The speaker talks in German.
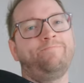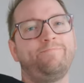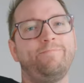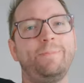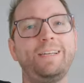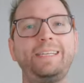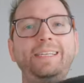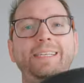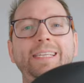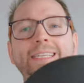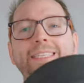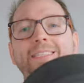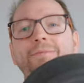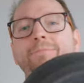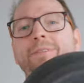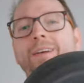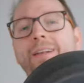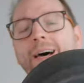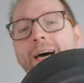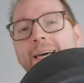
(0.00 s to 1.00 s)
mit
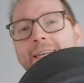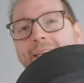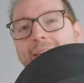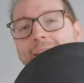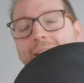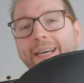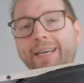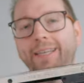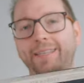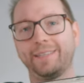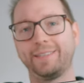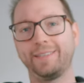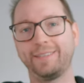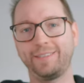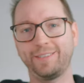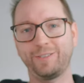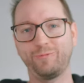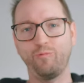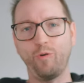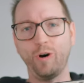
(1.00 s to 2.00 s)
diesem kleinen Gerät, das
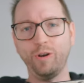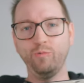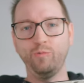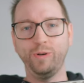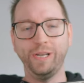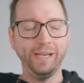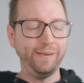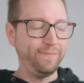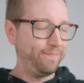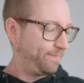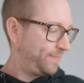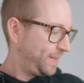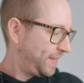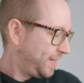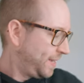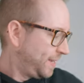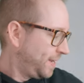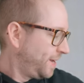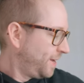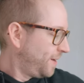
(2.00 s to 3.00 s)
ist das One Wheel
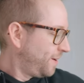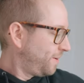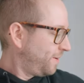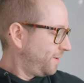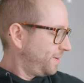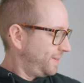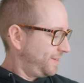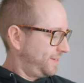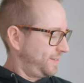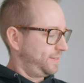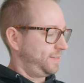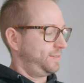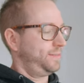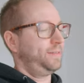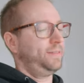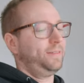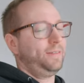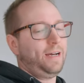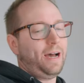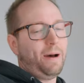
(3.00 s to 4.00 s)
und
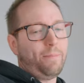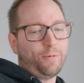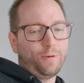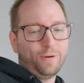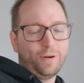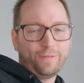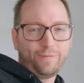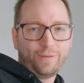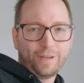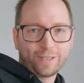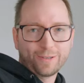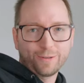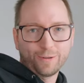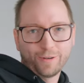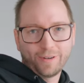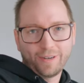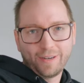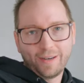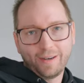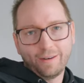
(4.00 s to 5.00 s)
habe ungefähr
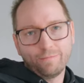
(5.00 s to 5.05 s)
so